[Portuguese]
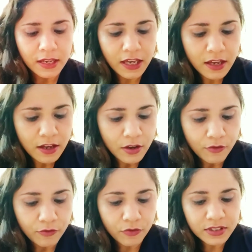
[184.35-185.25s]
que
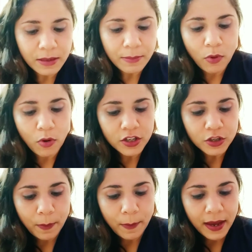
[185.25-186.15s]
você
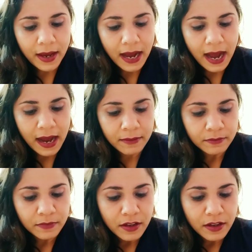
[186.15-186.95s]
pode pegar,